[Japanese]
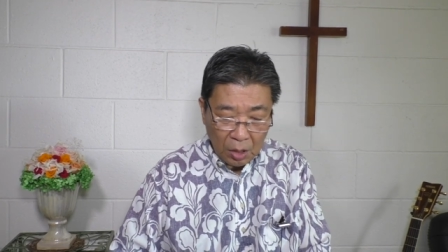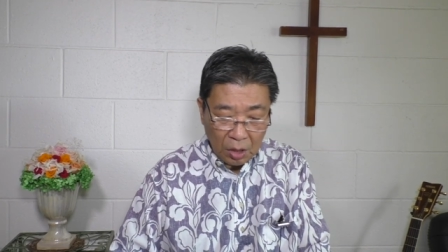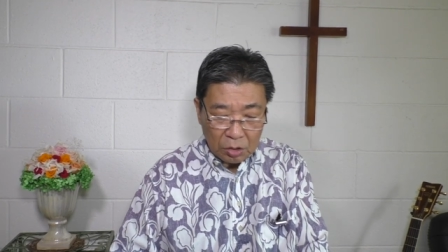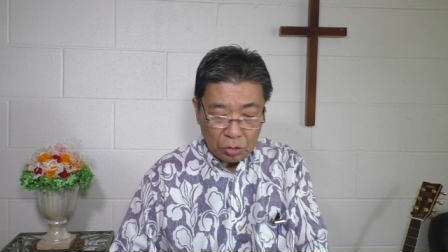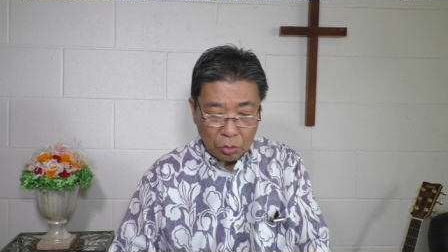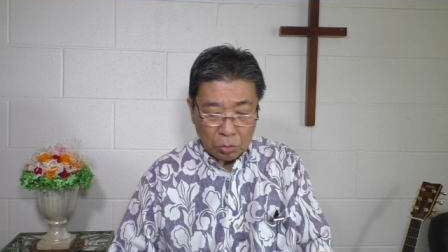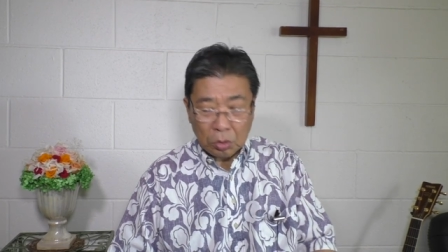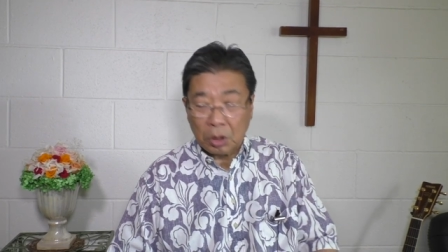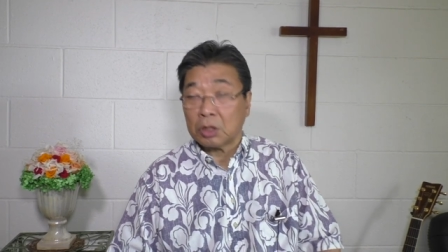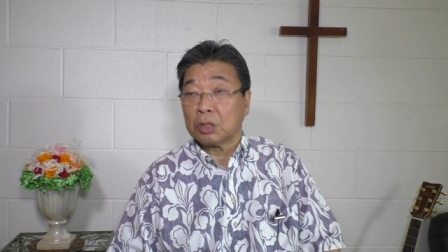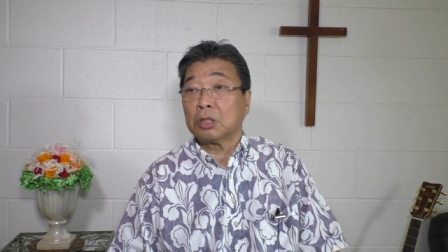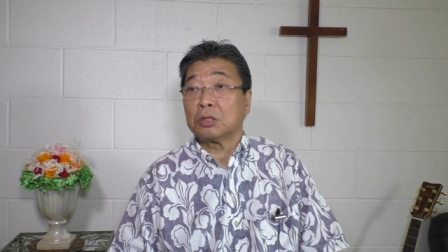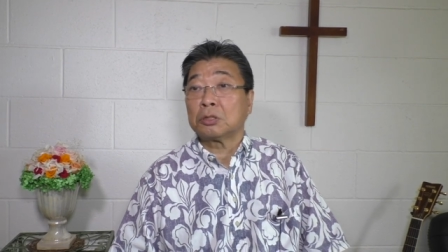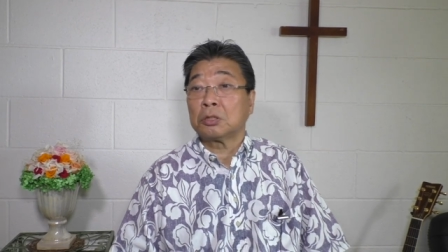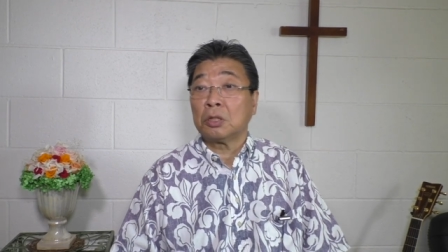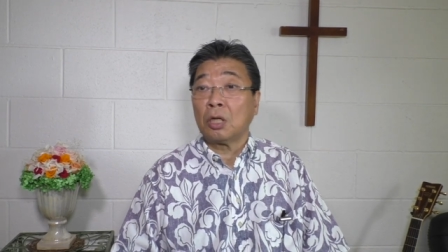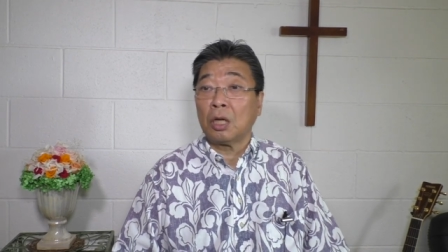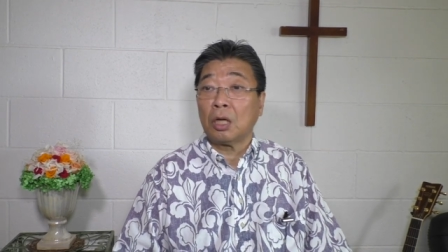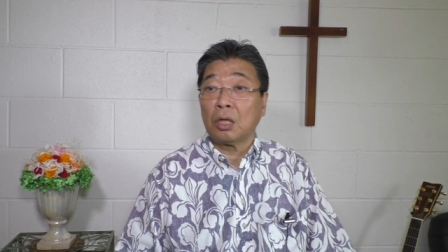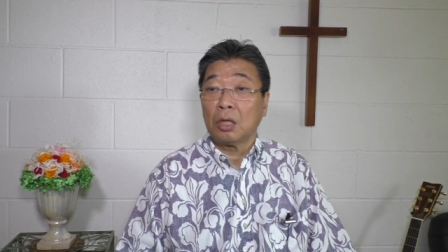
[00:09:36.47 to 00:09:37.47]
そうなんで
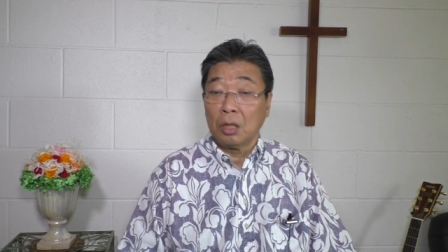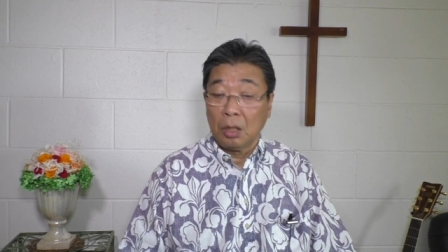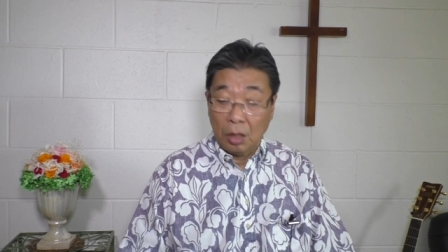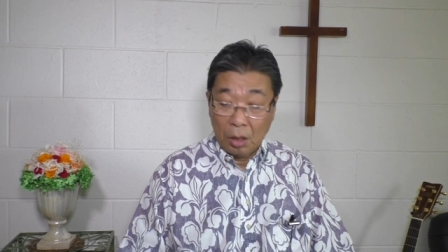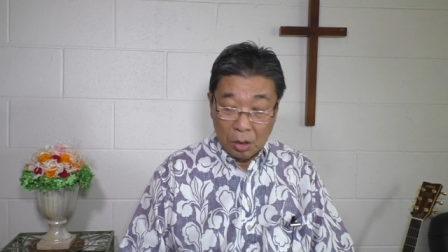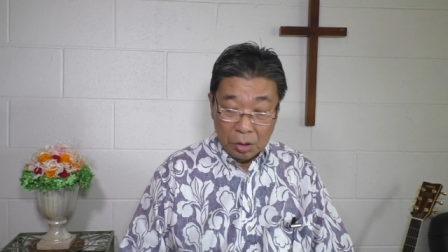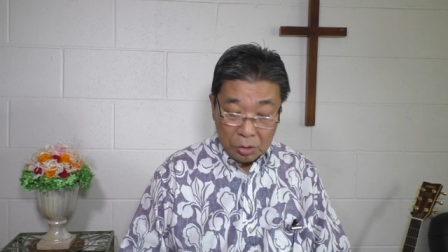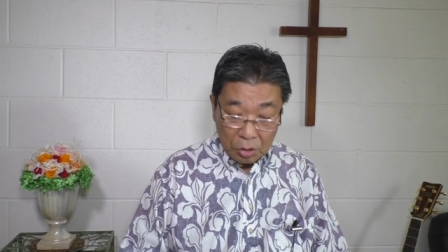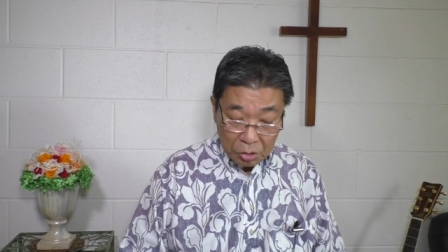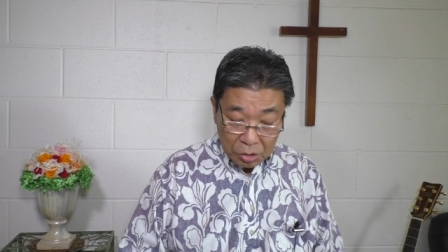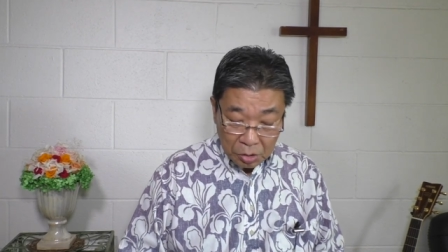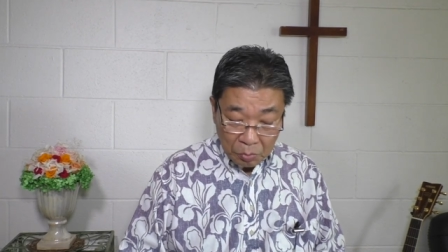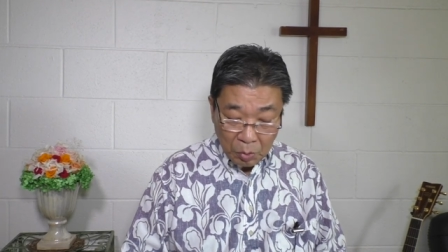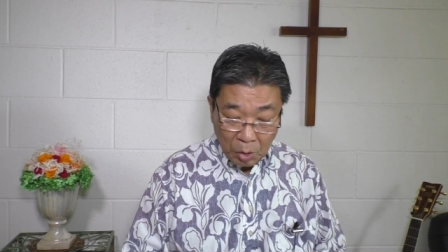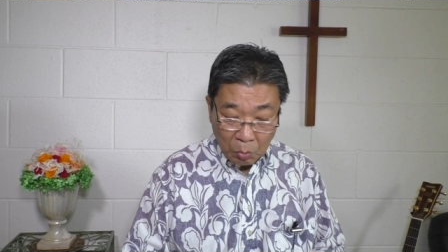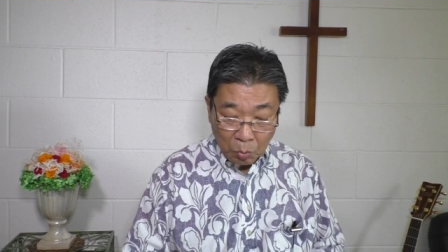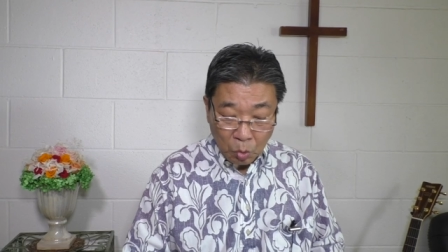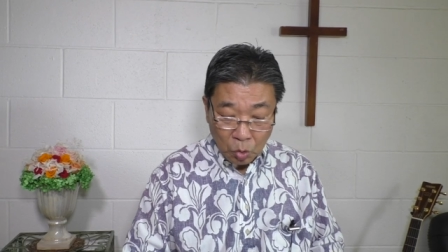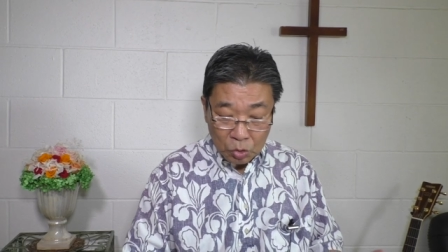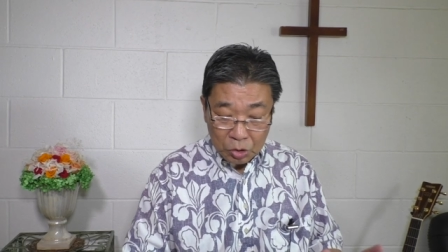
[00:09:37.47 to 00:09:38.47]
すねイエス
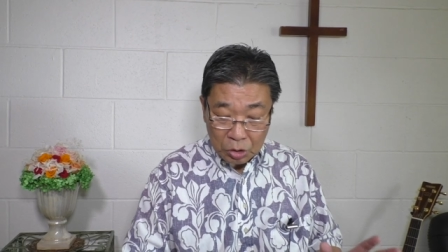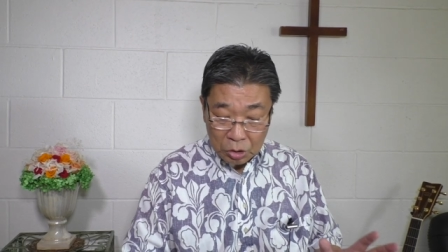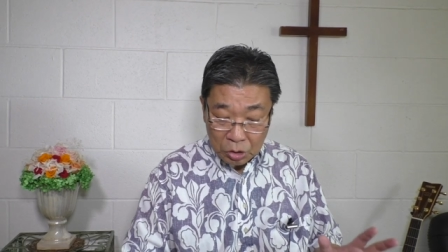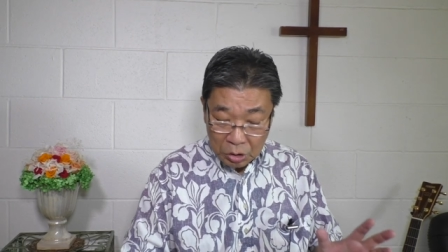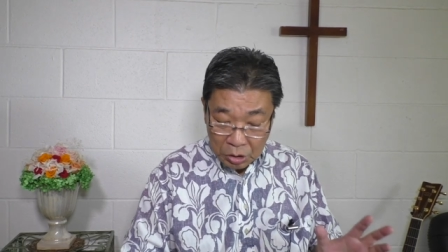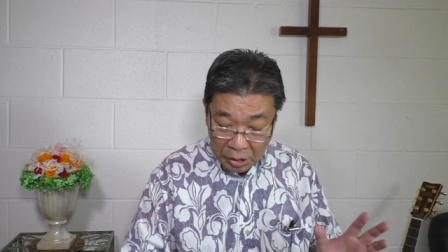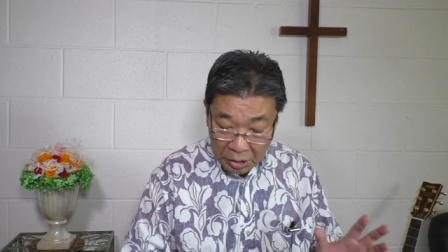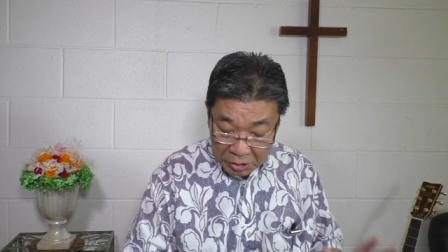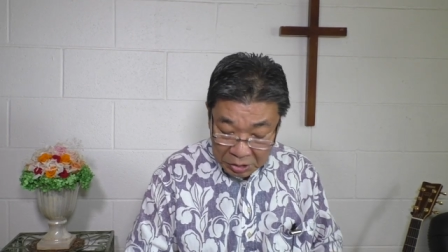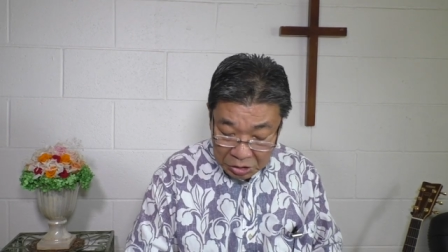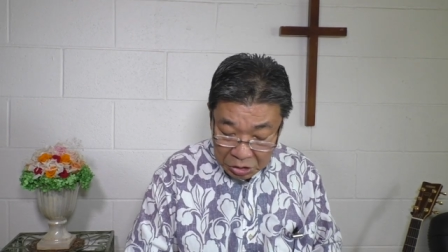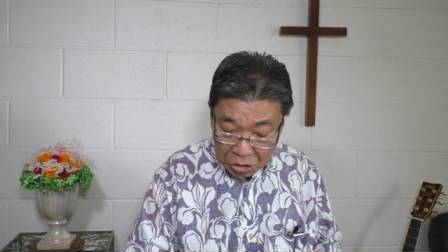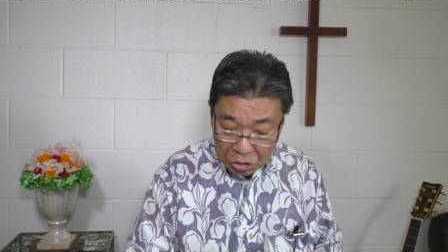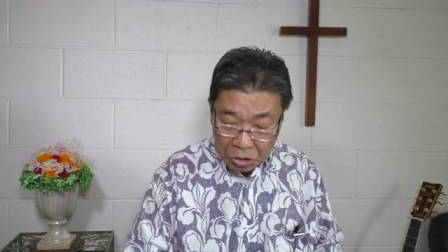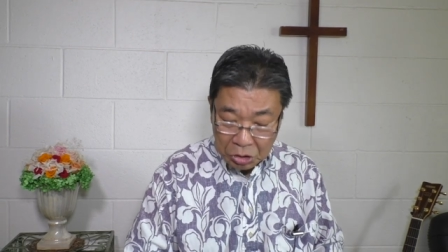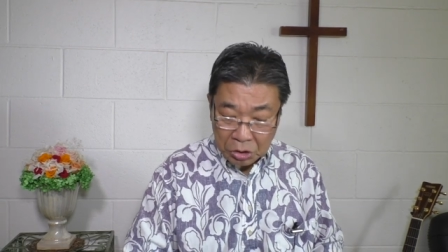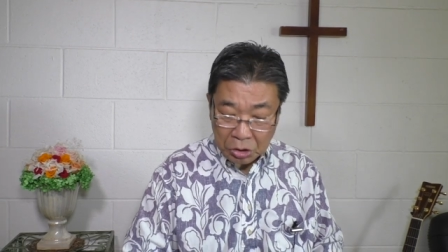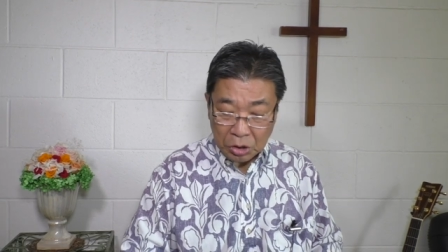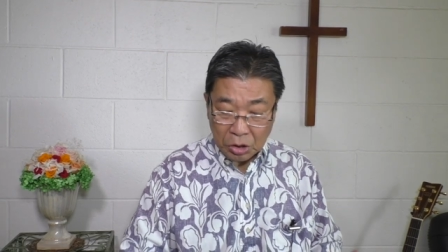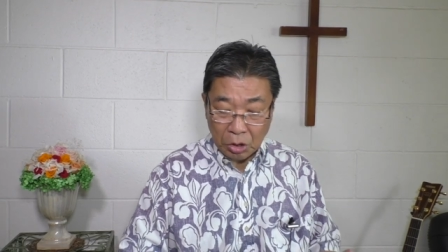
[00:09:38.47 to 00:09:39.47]
様はもうすでに
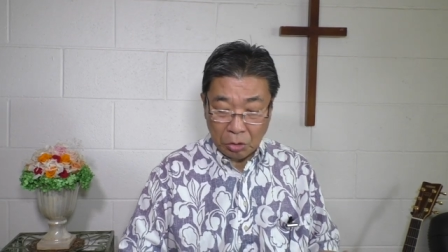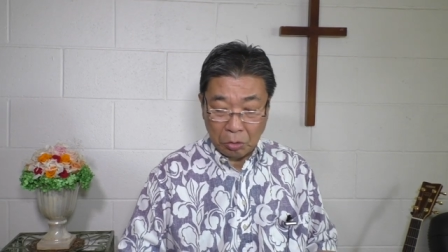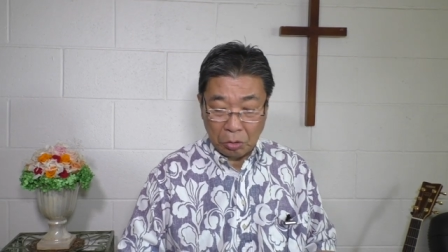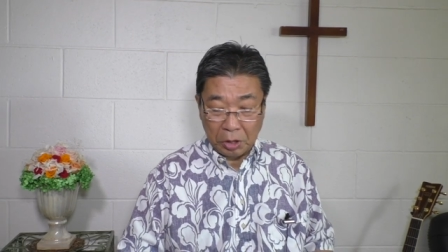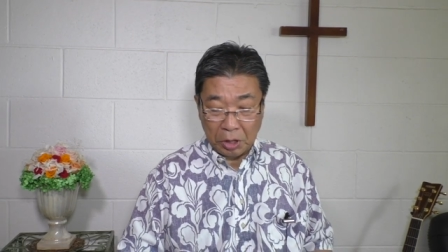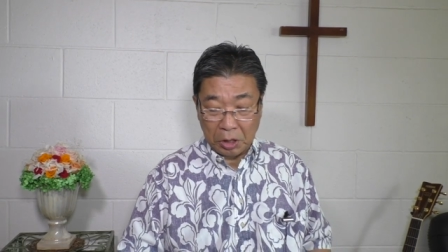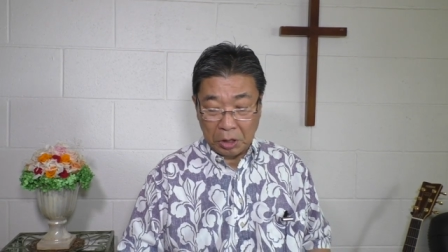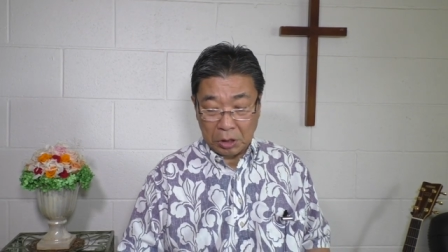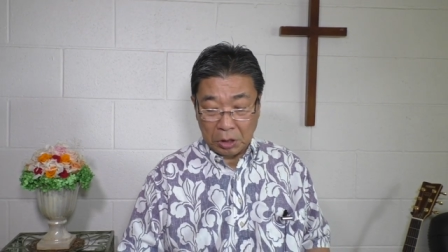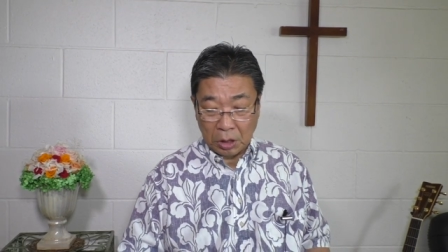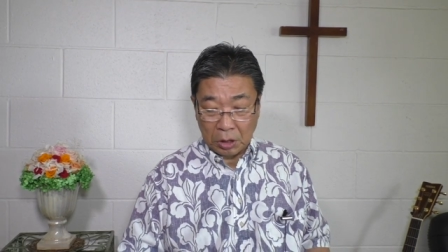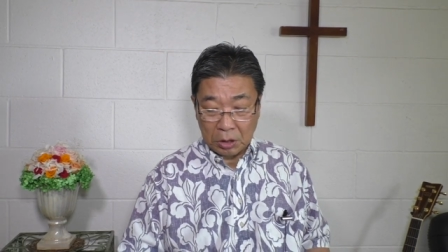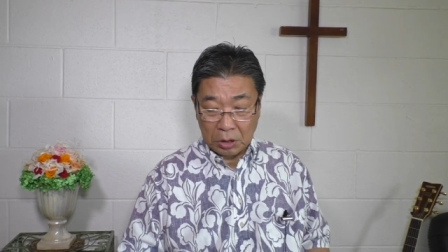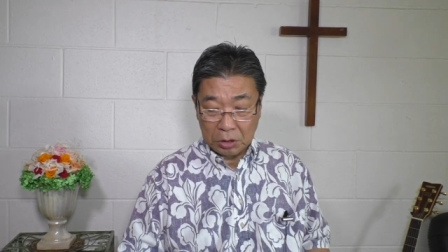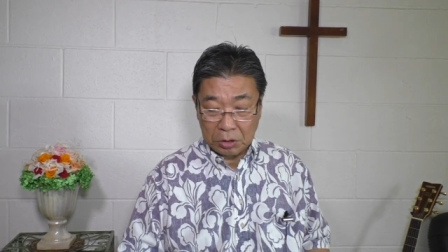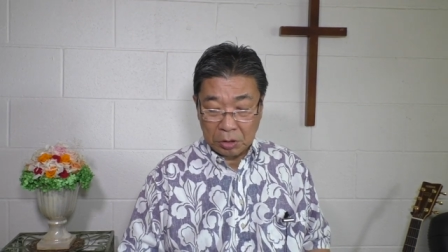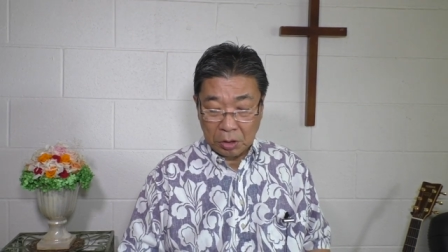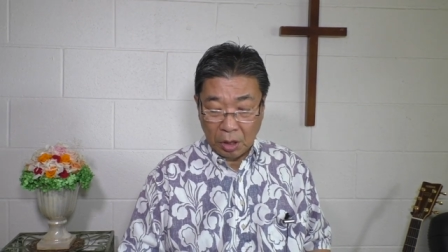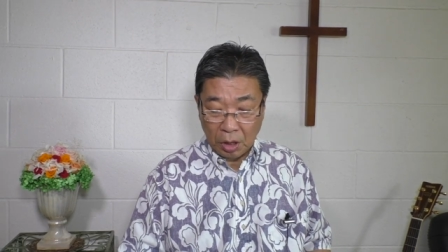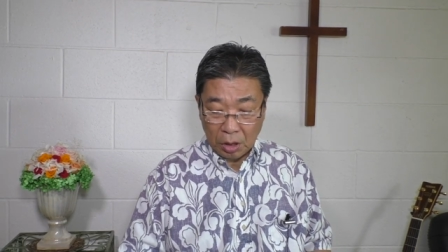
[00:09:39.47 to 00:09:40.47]
死んでおられたんで
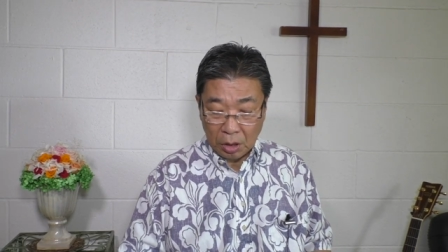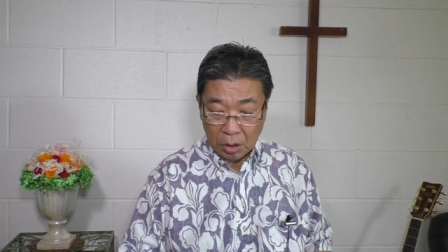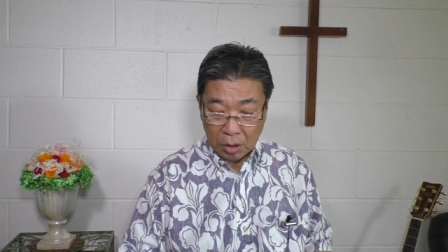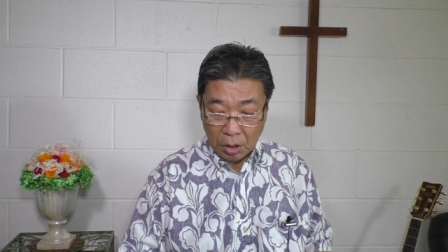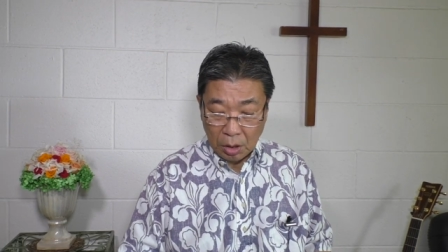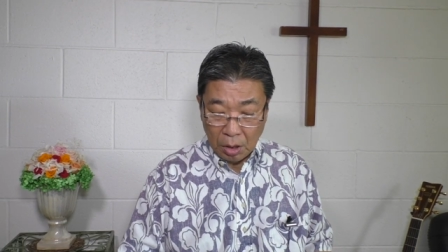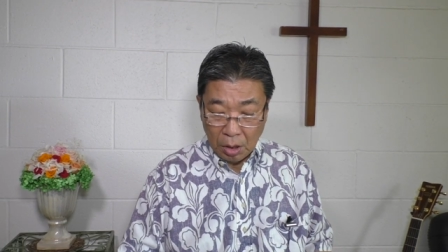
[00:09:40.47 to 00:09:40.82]
すね。